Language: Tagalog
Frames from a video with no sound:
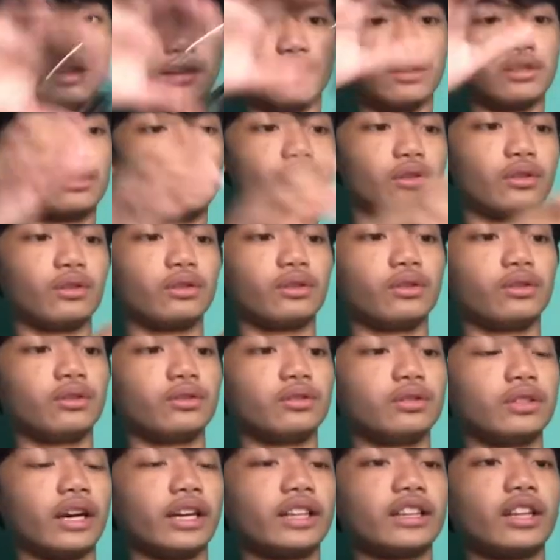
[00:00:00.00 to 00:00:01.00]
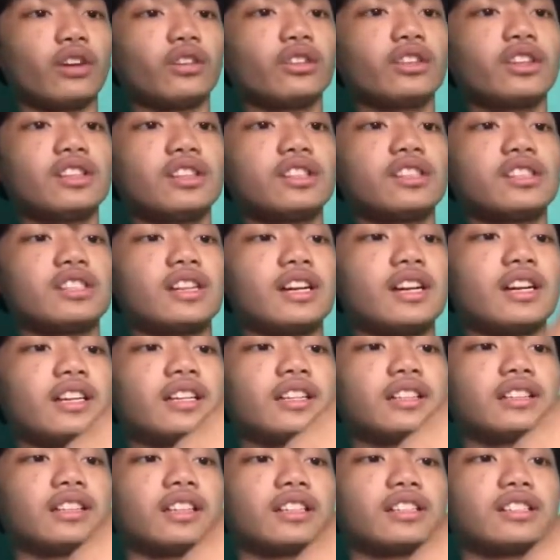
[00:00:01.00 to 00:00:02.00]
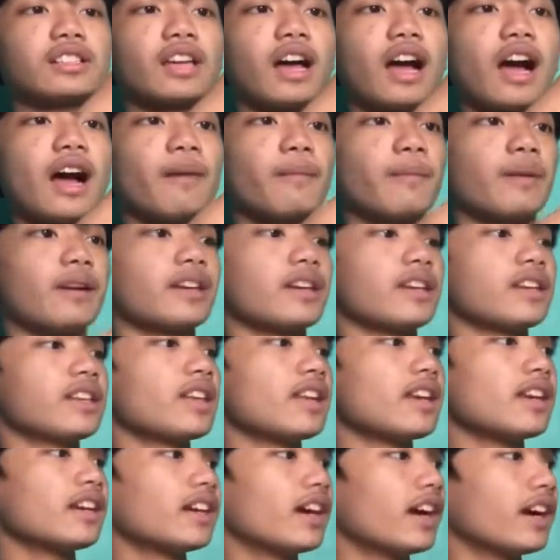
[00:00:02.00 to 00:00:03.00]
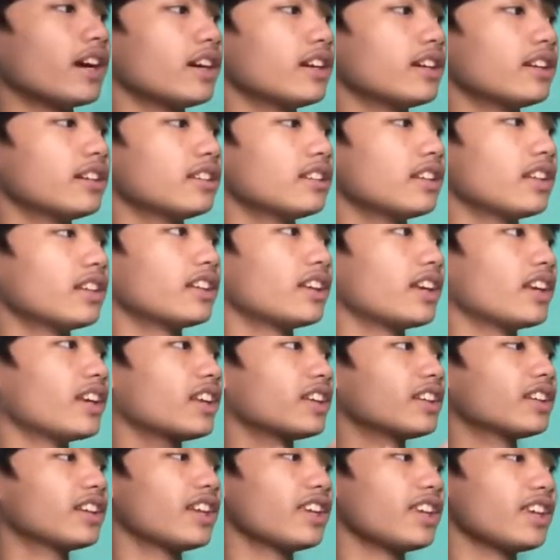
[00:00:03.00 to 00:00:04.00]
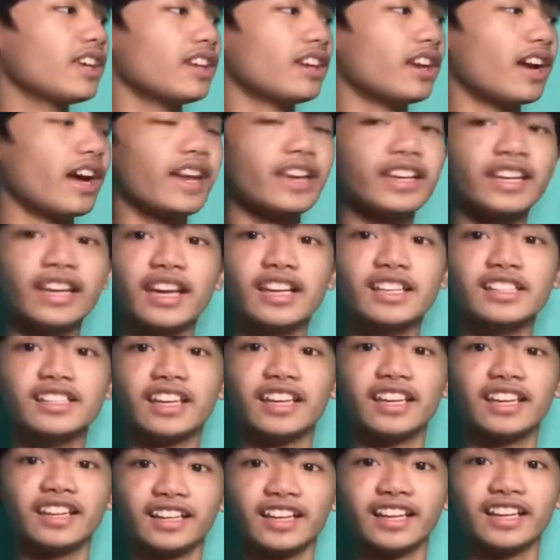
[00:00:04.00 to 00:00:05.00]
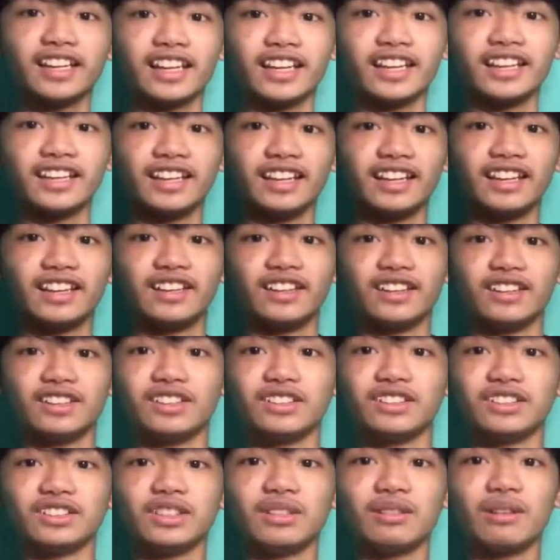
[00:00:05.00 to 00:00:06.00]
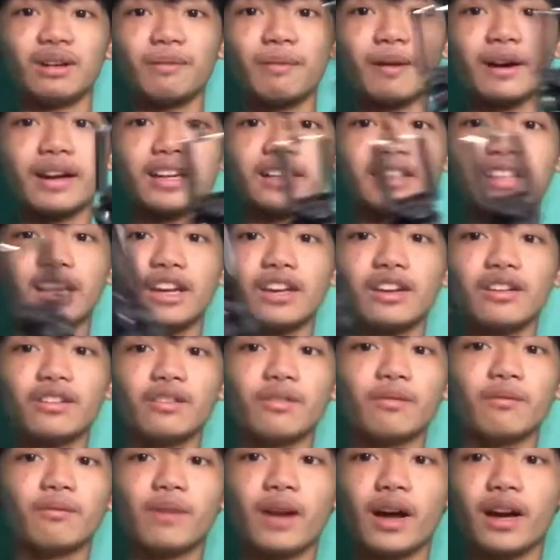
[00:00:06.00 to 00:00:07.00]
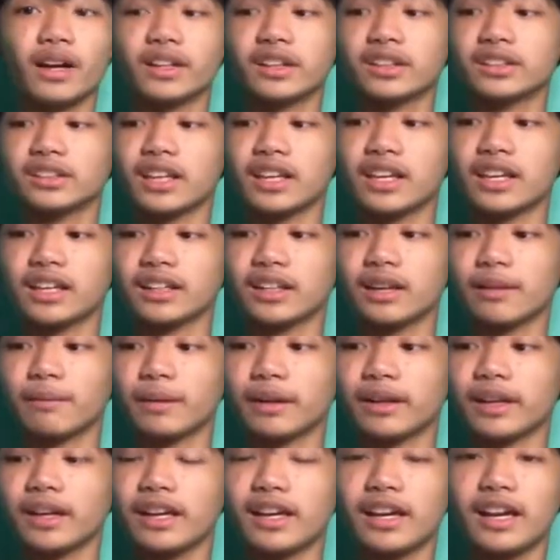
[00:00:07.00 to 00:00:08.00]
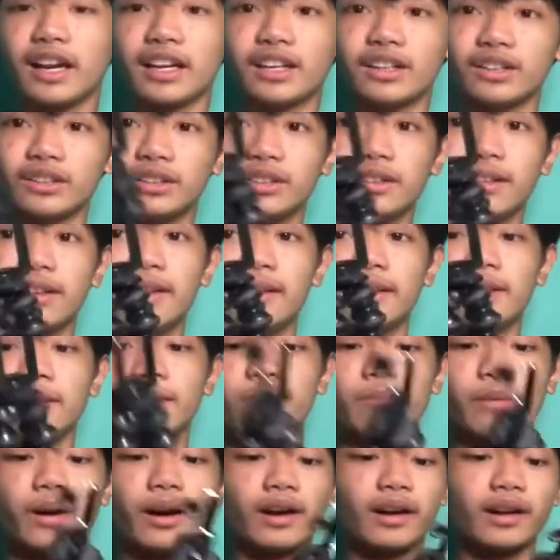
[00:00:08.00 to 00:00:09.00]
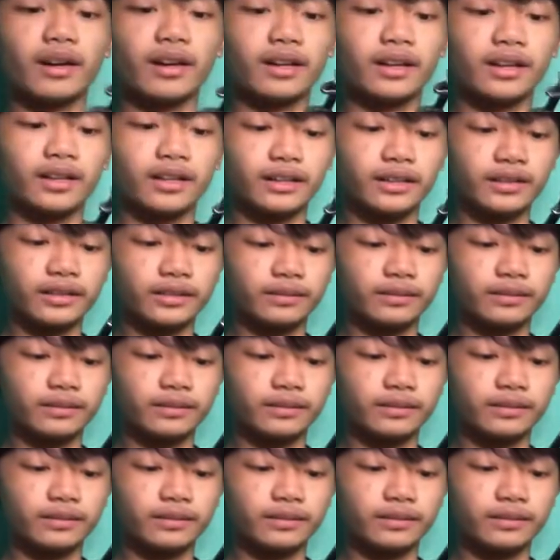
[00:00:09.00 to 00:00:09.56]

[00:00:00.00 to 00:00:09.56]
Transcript: so, nakita ko din siya, tapos sa camera niya nilagay. Then, ganyan, ganyan. Hi guys, ganyan, ganyan. O, di ba, para tayong vlogger talaga pag, ano, uh,